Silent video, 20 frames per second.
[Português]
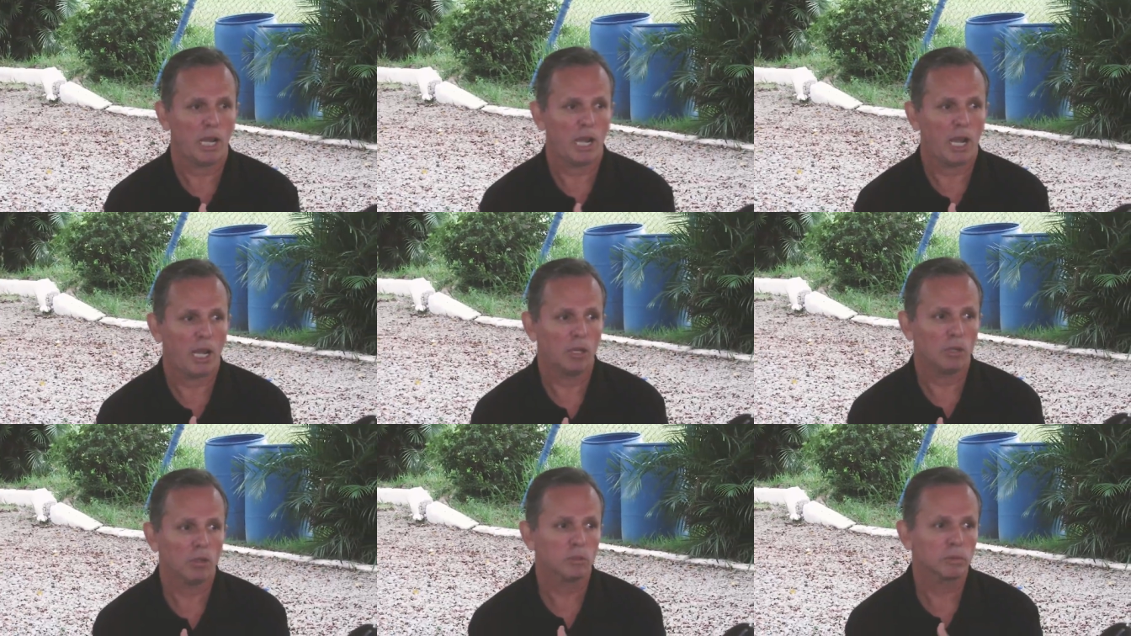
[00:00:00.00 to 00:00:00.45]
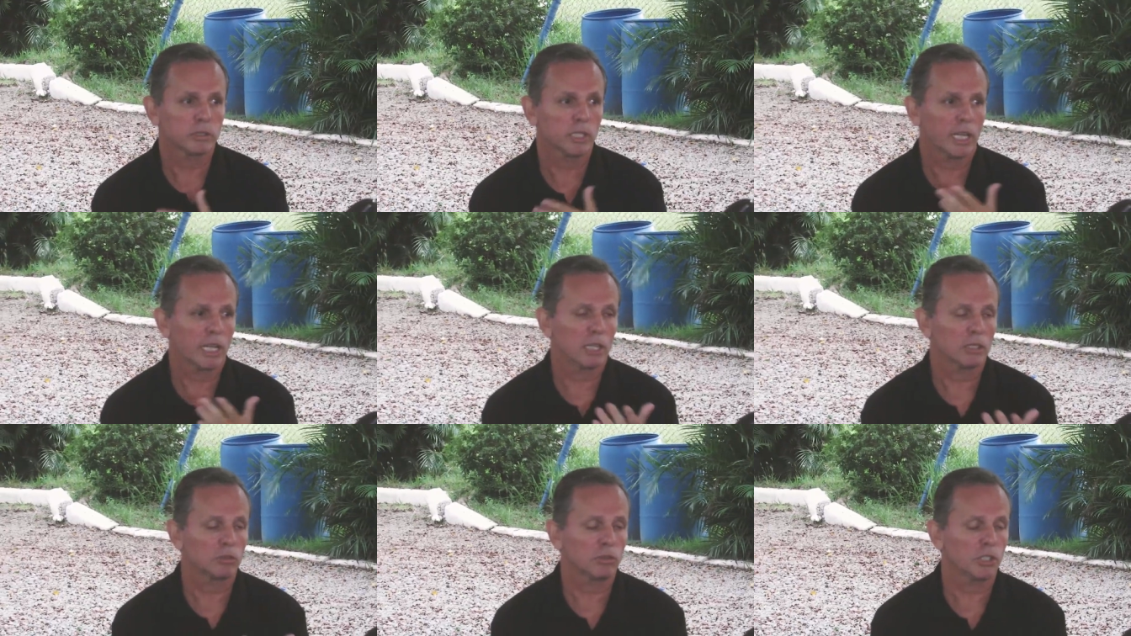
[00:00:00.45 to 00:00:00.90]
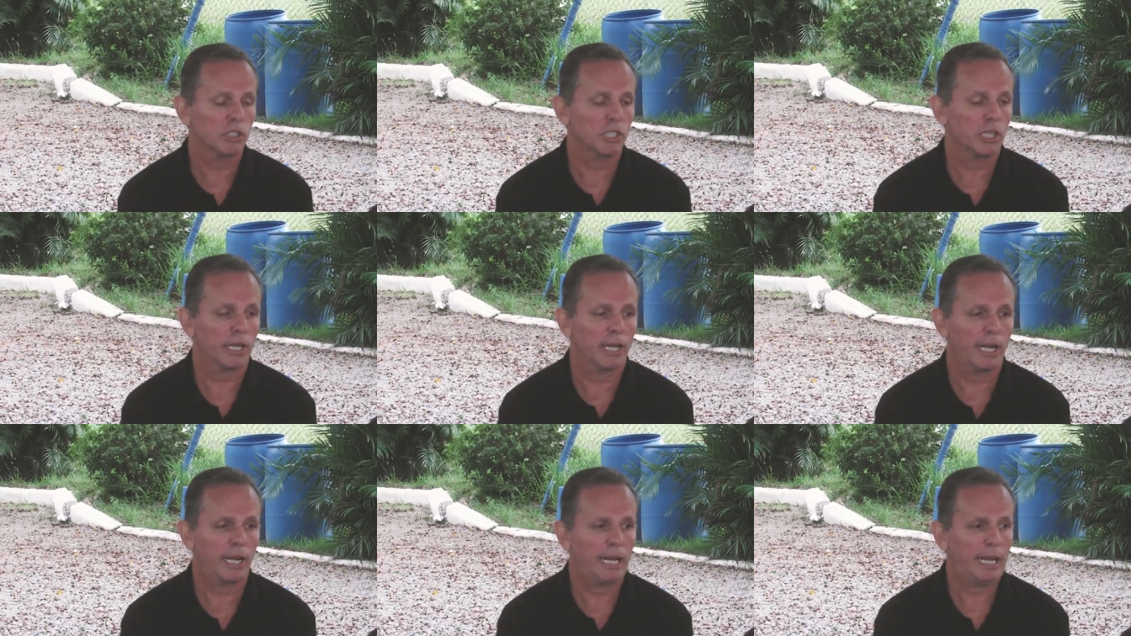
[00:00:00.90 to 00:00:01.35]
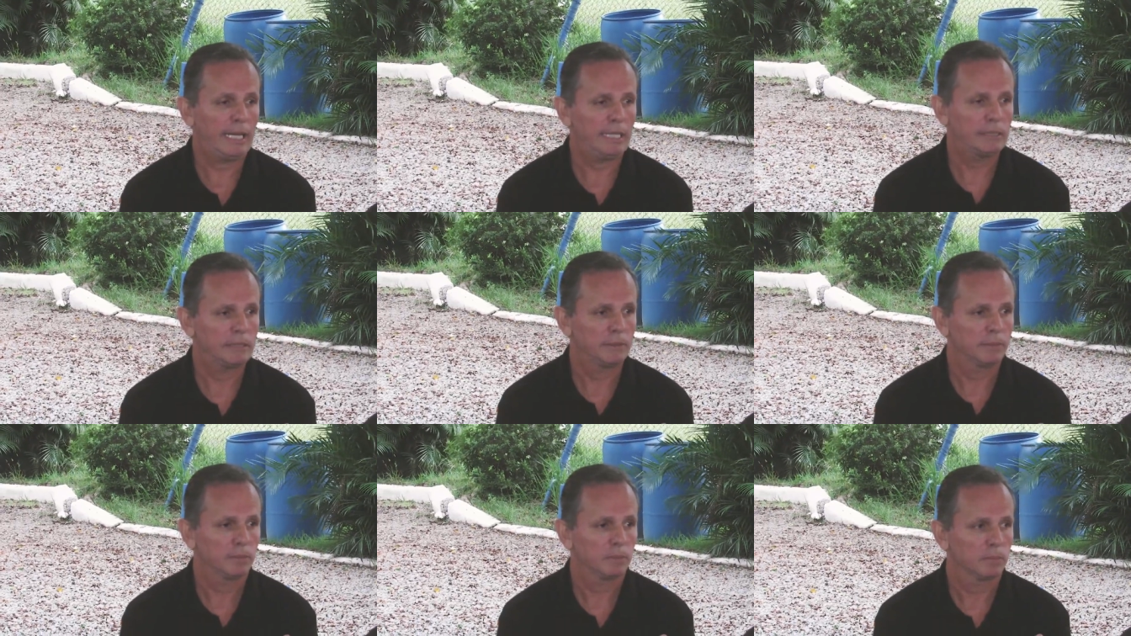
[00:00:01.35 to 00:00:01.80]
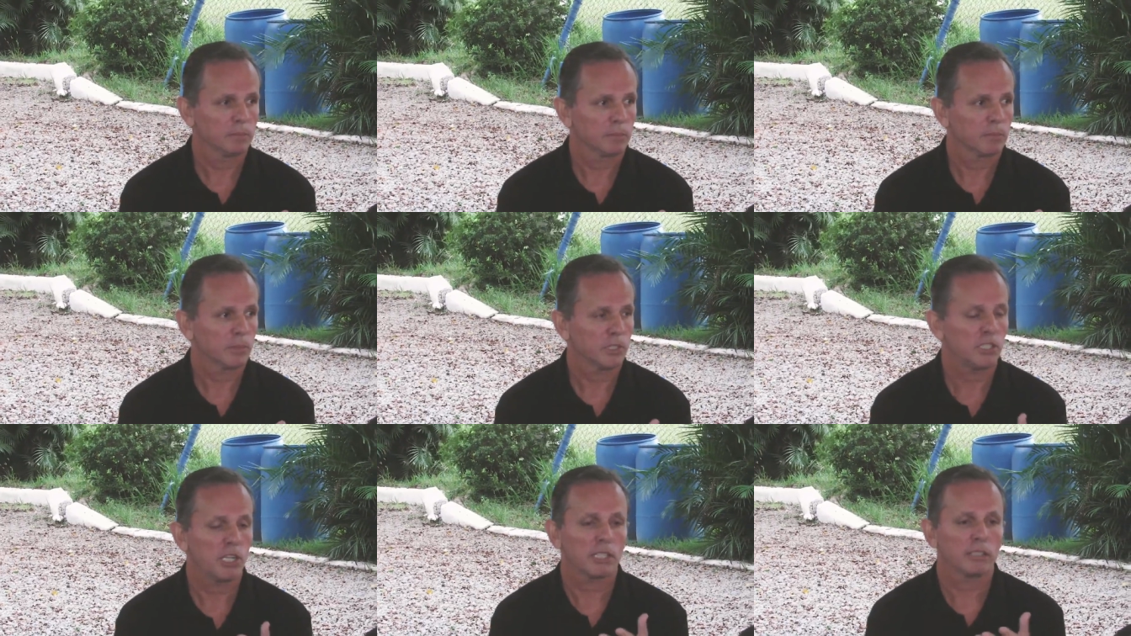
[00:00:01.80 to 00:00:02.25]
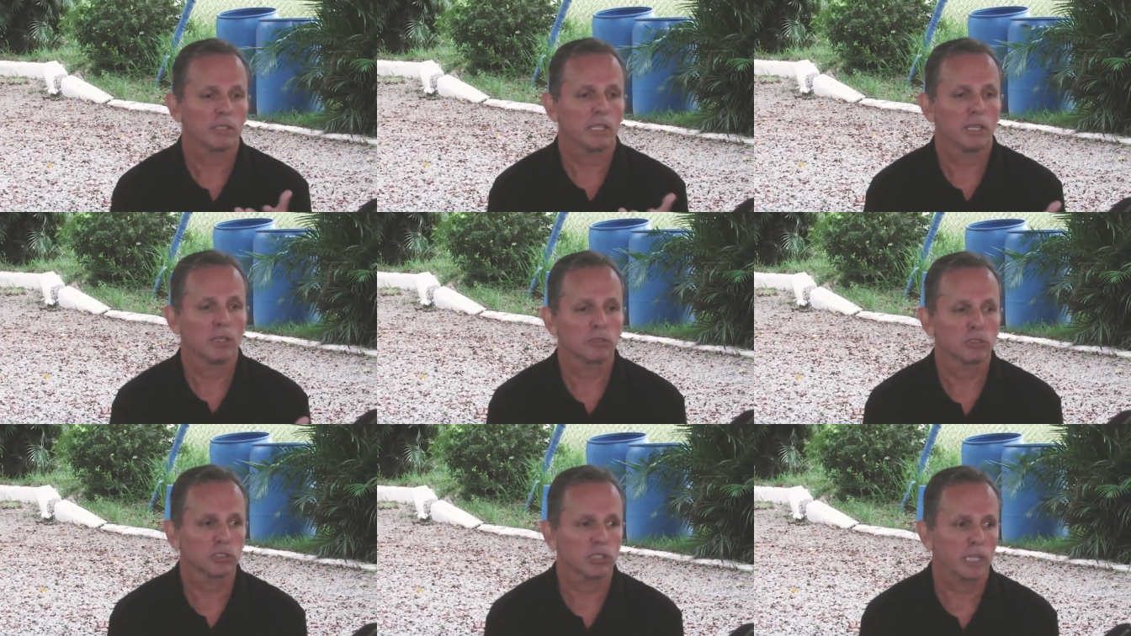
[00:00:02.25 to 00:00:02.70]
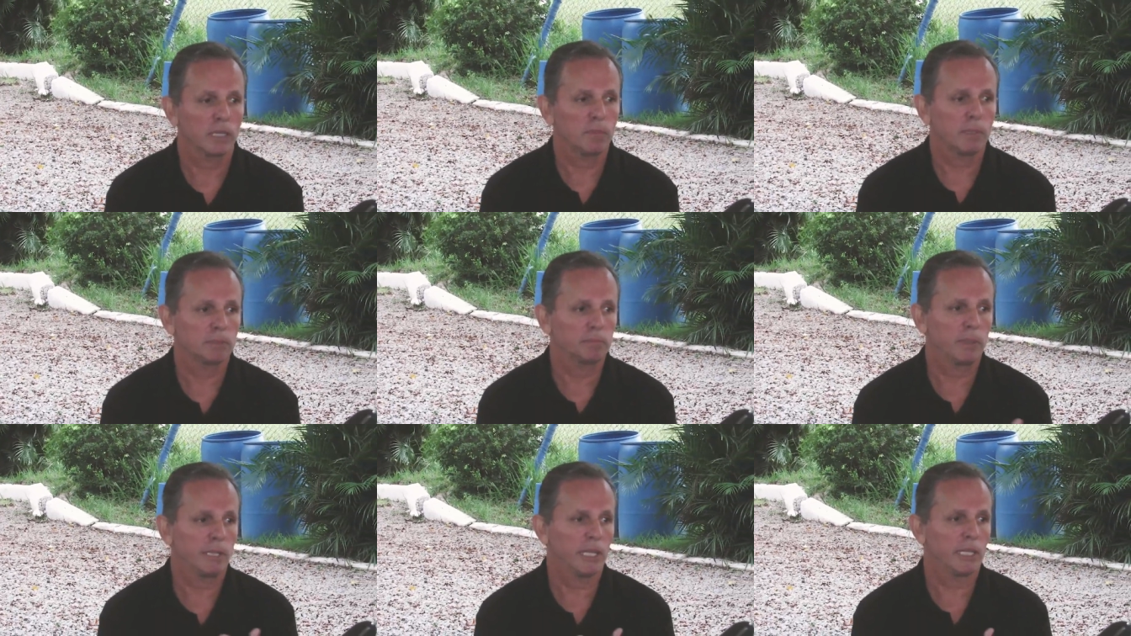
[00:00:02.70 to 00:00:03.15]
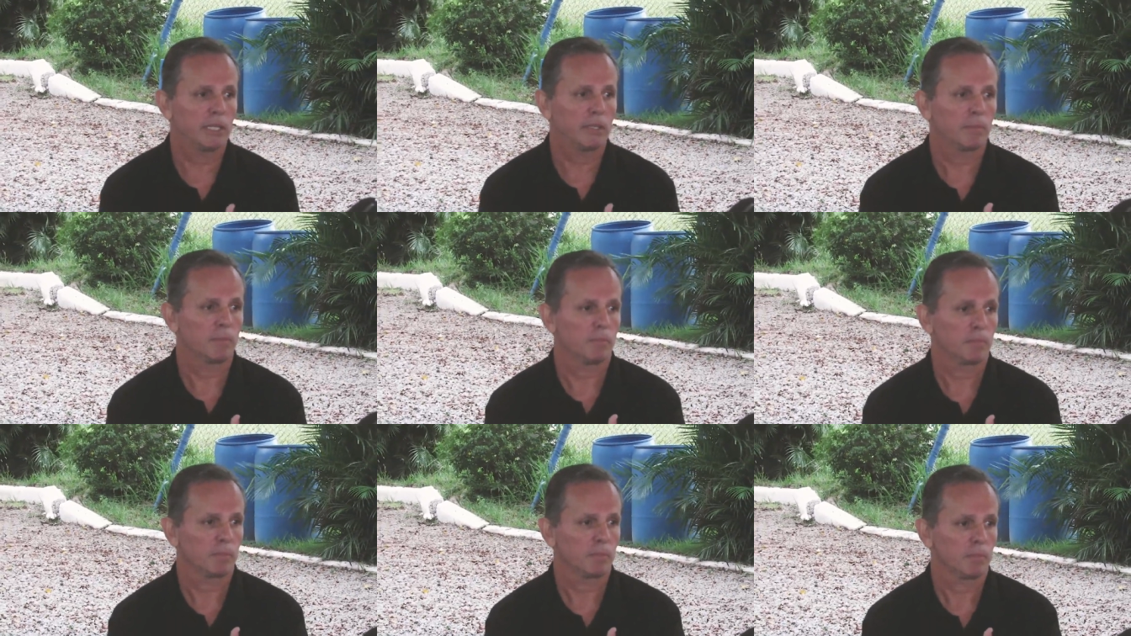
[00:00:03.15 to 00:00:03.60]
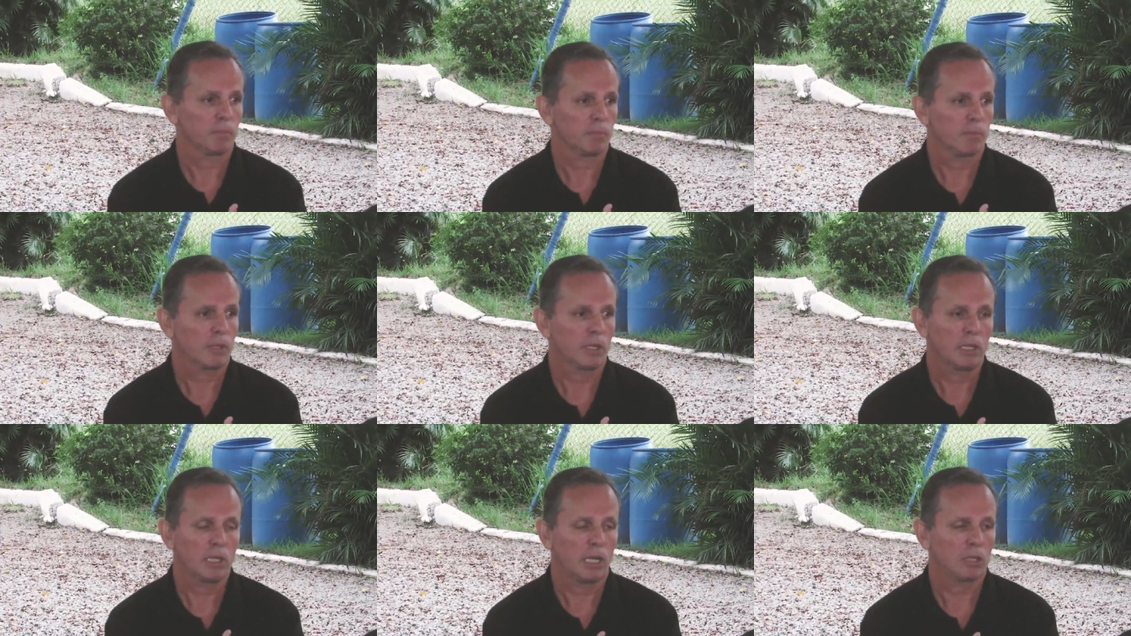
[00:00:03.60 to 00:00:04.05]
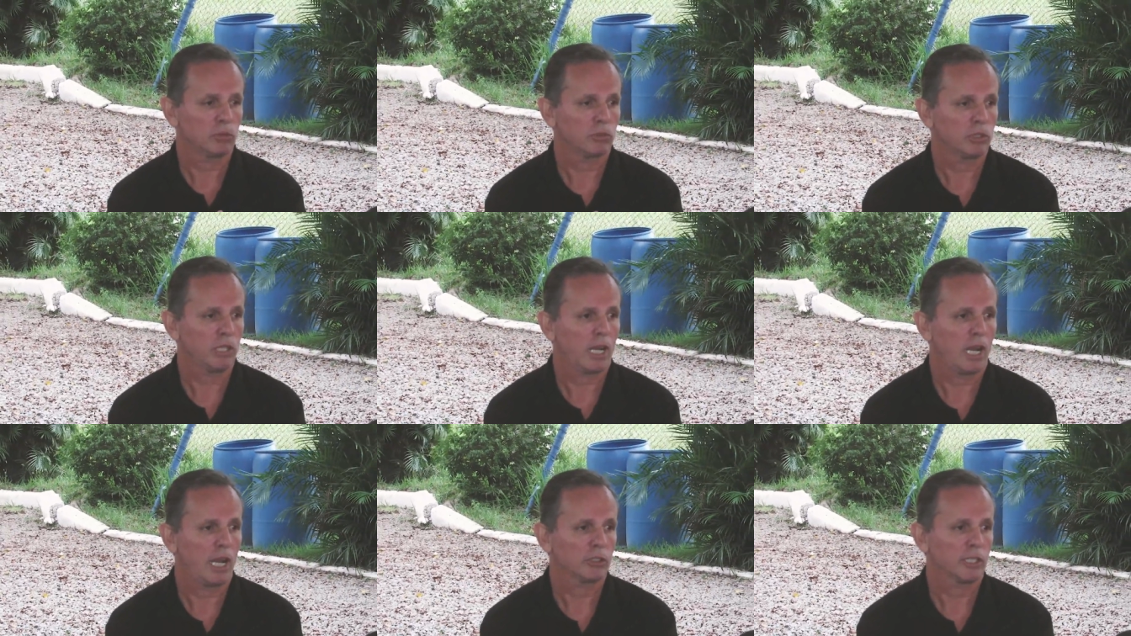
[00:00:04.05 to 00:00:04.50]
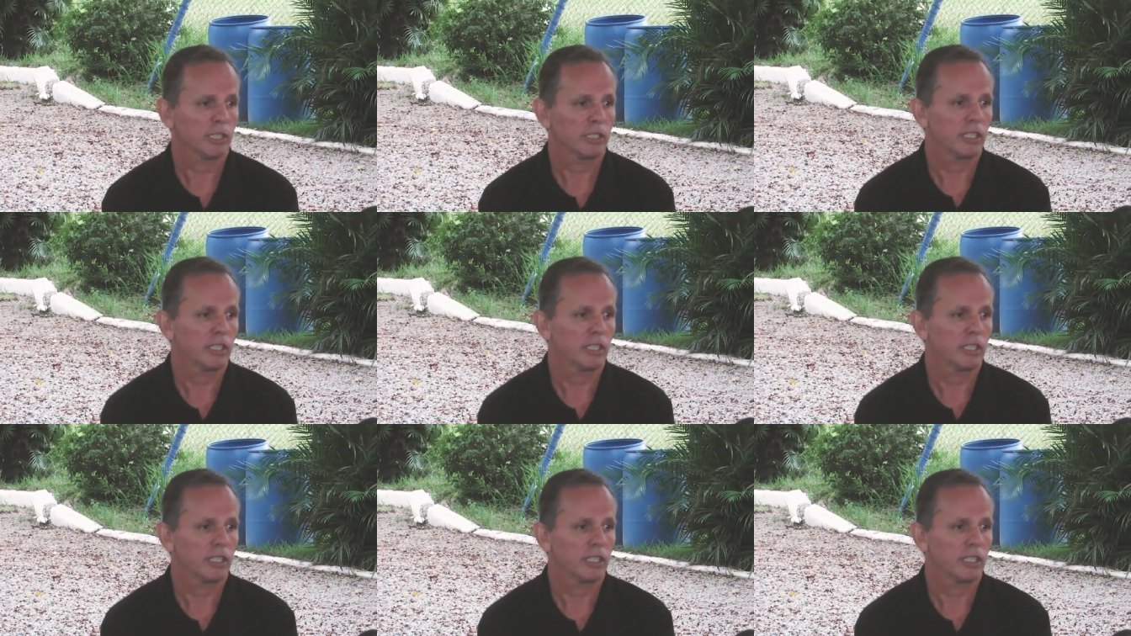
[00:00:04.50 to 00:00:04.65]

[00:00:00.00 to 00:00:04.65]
Aí o treinador chega lá, já tem os caras, mas peraí, tá tudo errado,